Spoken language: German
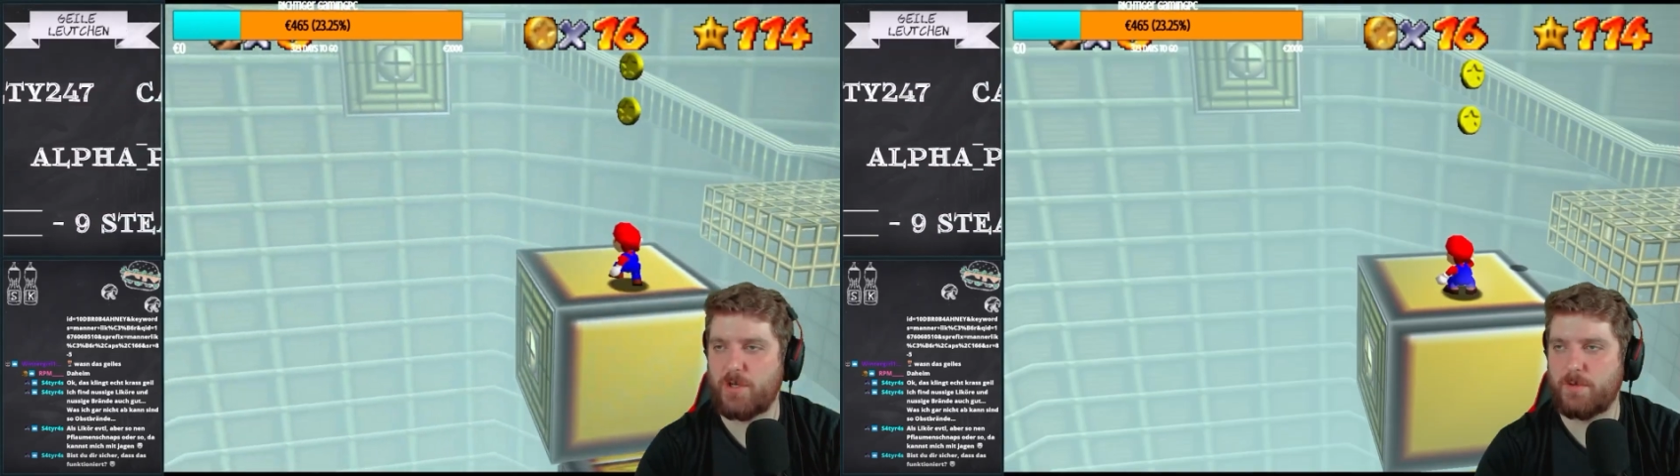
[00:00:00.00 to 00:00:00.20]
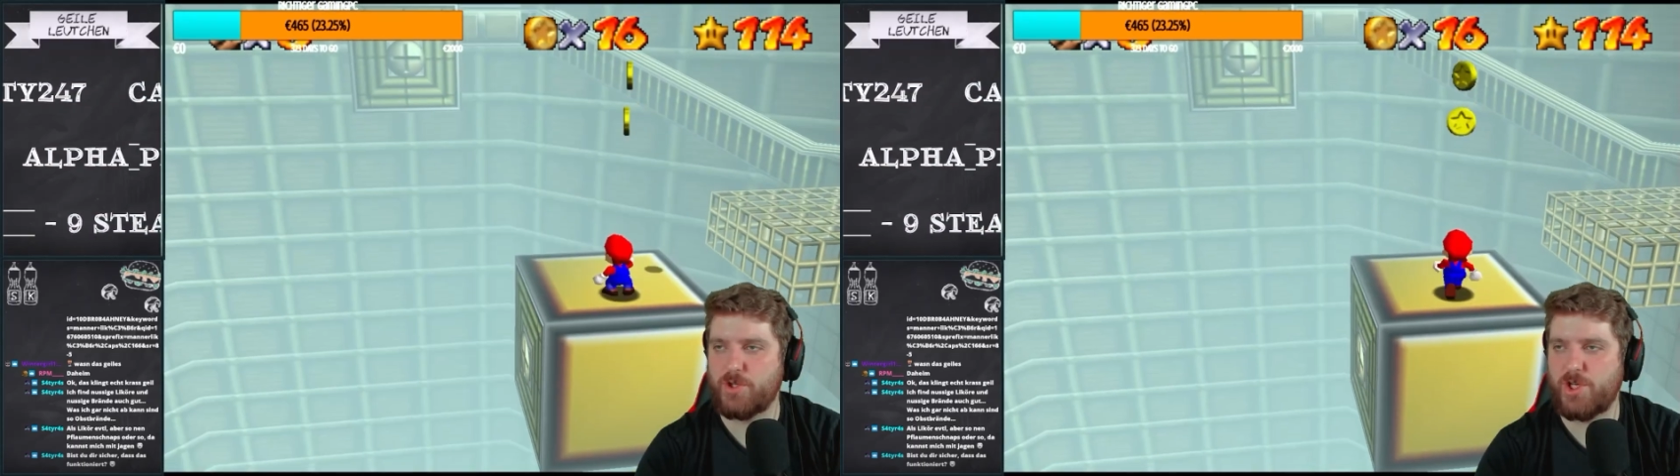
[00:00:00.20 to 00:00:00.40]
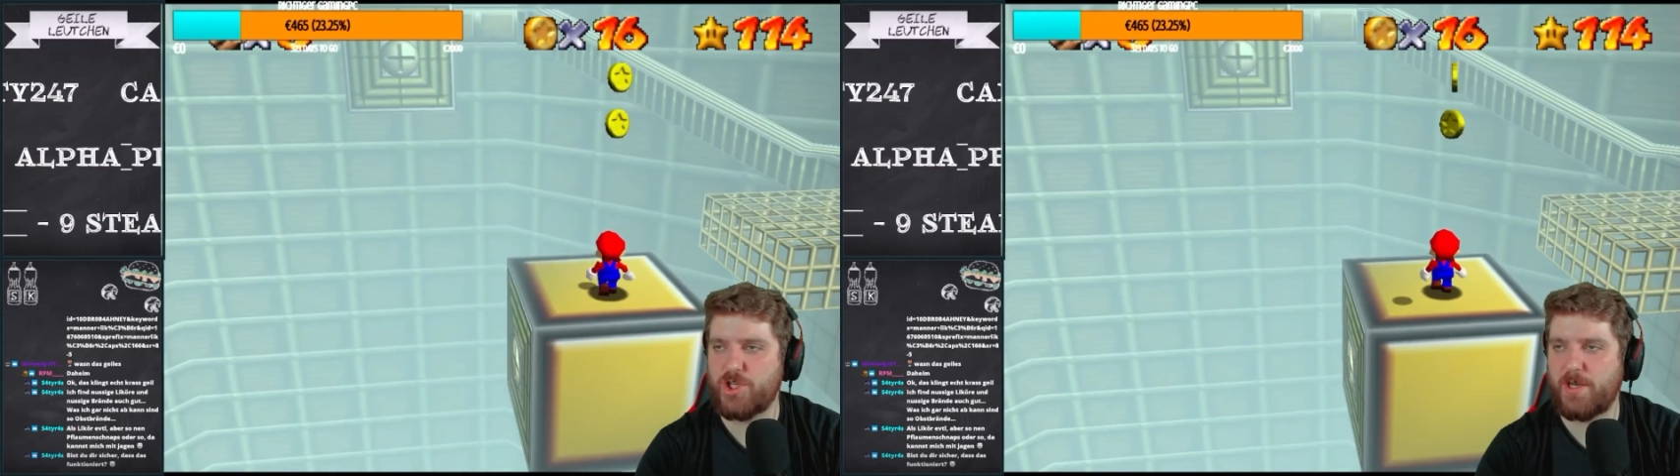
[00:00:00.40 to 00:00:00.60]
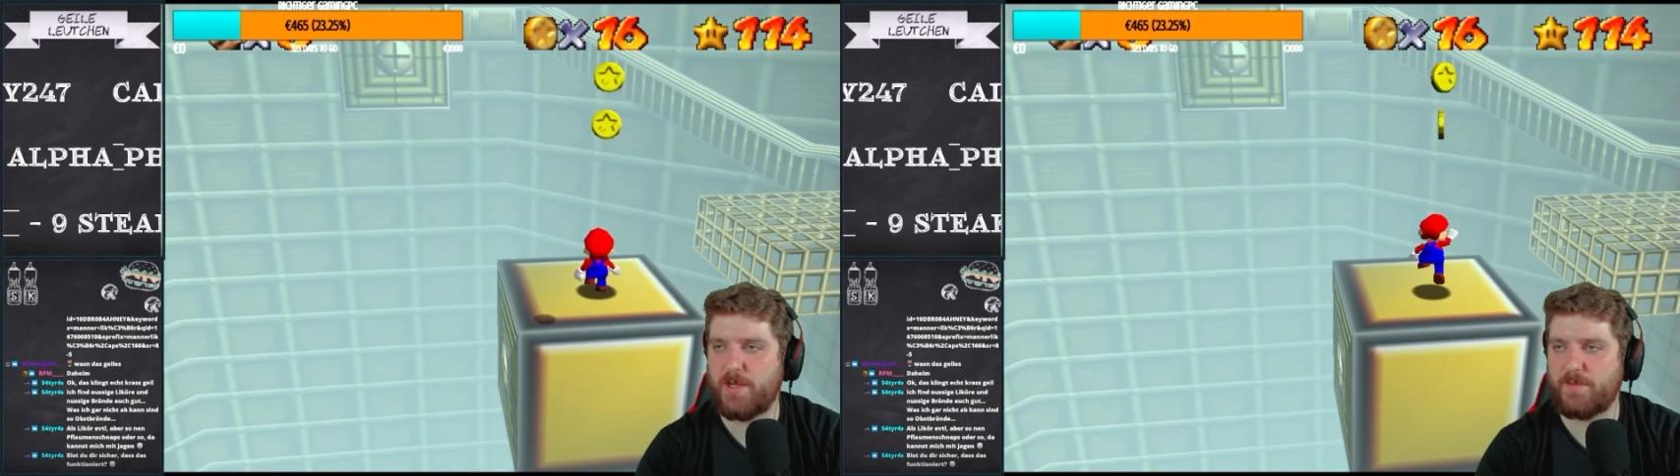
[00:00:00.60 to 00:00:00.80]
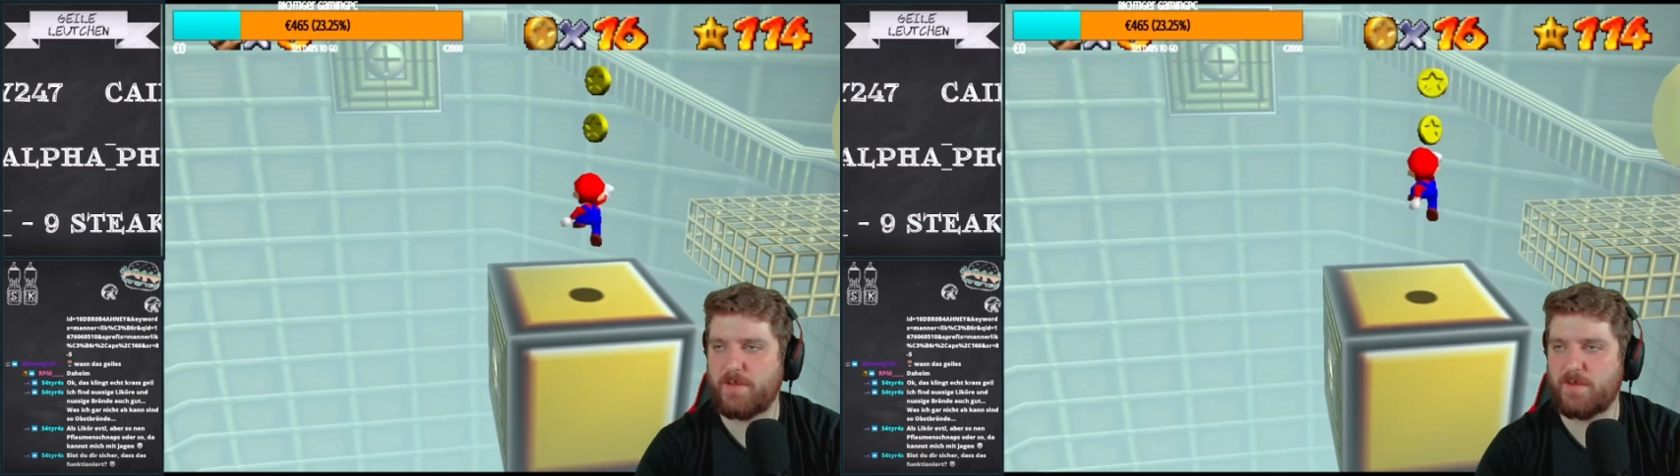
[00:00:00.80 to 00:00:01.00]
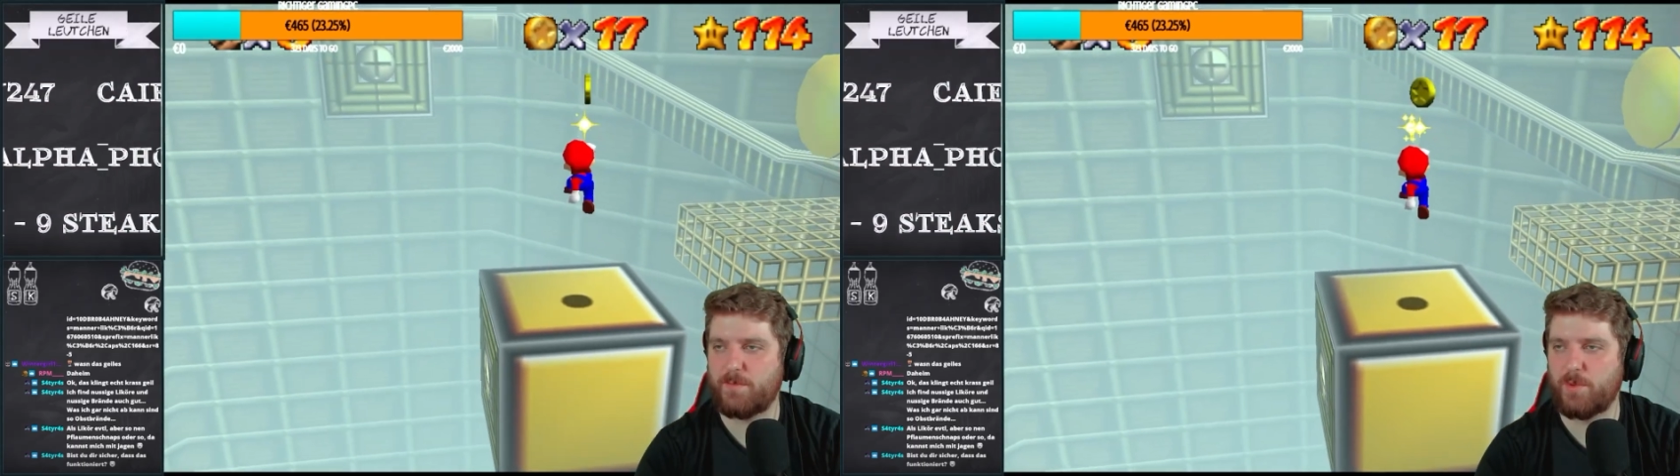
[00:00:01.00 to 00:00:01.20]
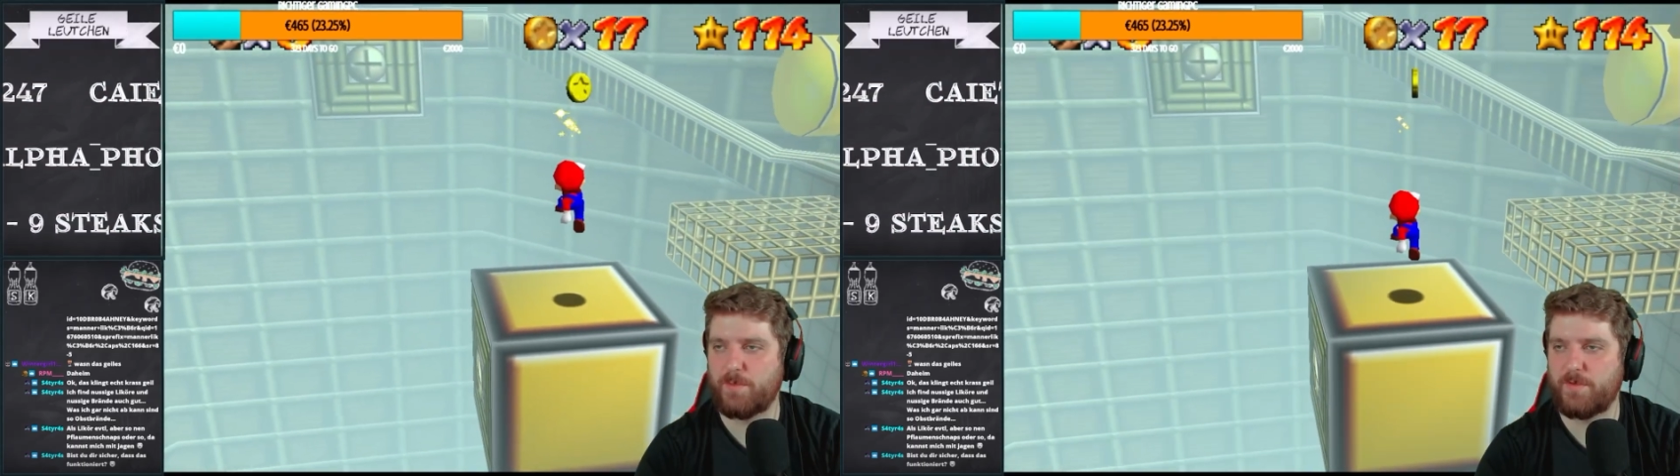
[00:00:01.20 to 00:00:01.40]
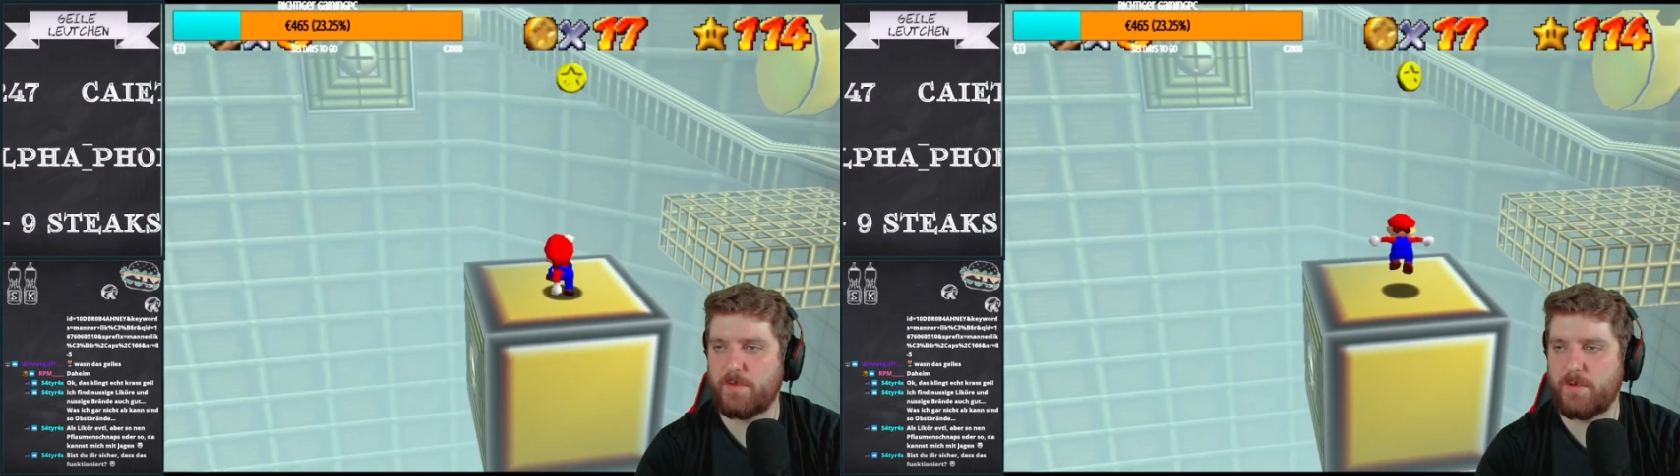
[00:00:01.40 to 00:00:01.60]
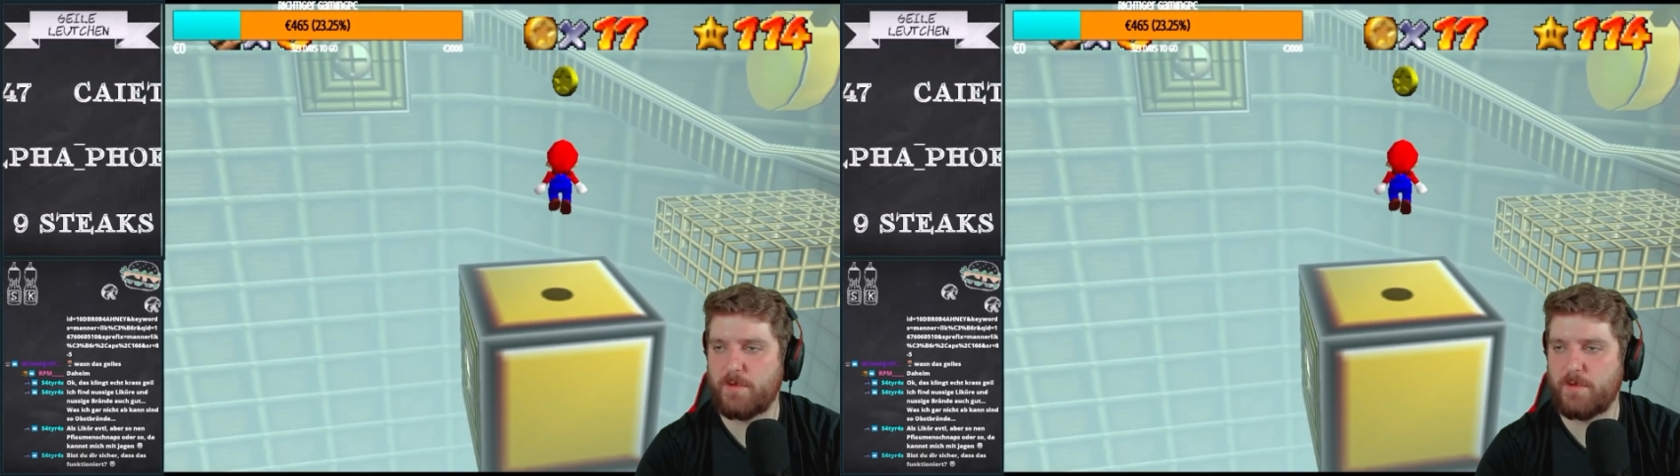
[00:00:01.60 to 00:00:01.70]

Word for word: äh, stillstehen lassen, die ganzen Bums.